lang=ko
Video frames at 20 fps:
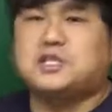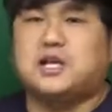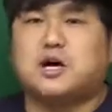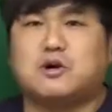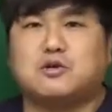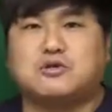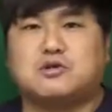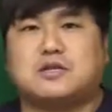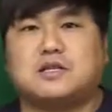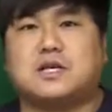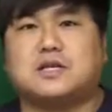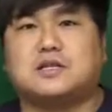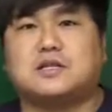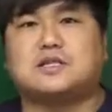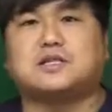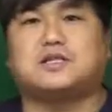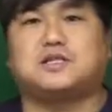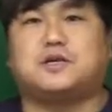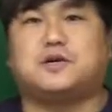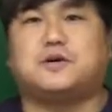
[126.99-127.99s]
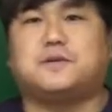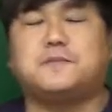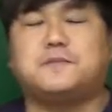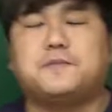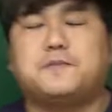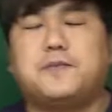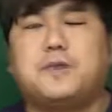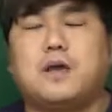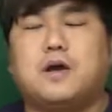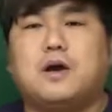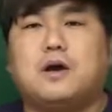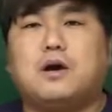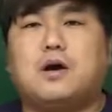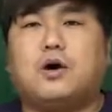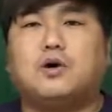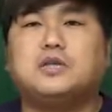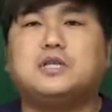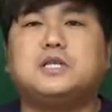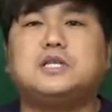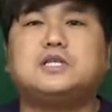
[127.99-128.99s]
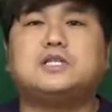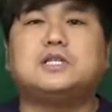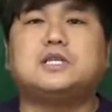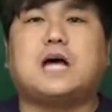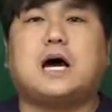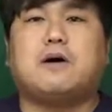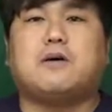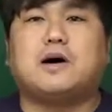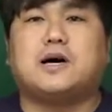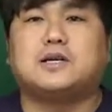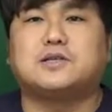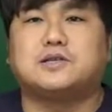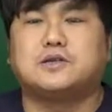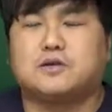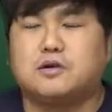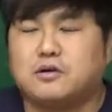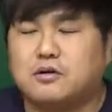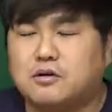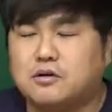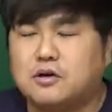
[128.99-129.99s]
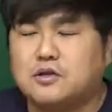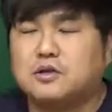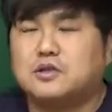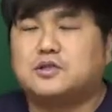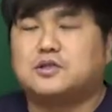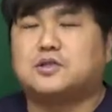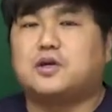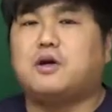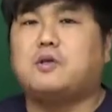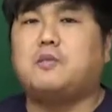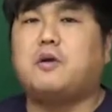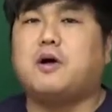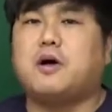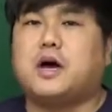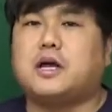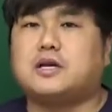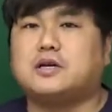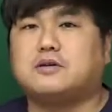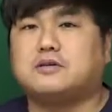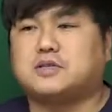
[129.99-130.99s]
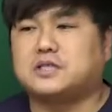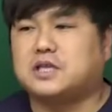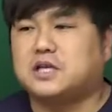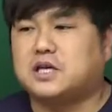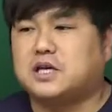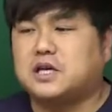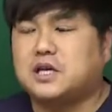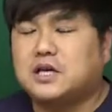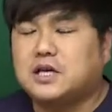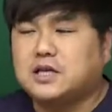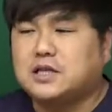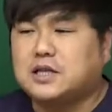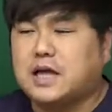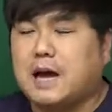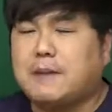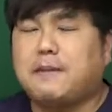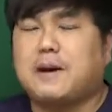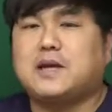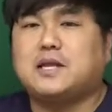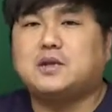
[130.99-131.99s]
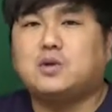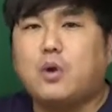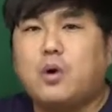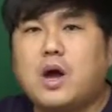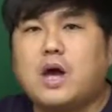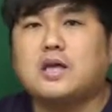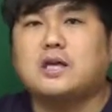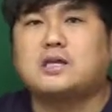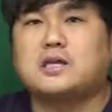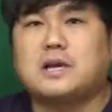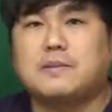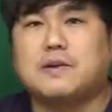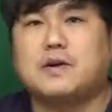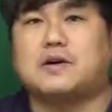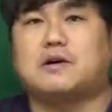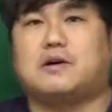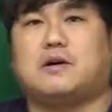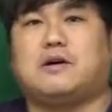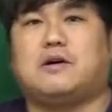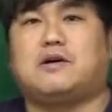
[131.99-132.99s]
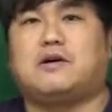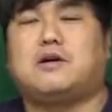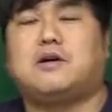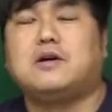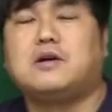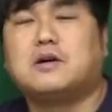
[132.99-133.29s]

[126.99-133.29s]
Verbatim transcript: 나올 수 있다는 뜻이죠. 어딘지 나와서 설명하는 것이 다 말이 통하기 때문에 그래요.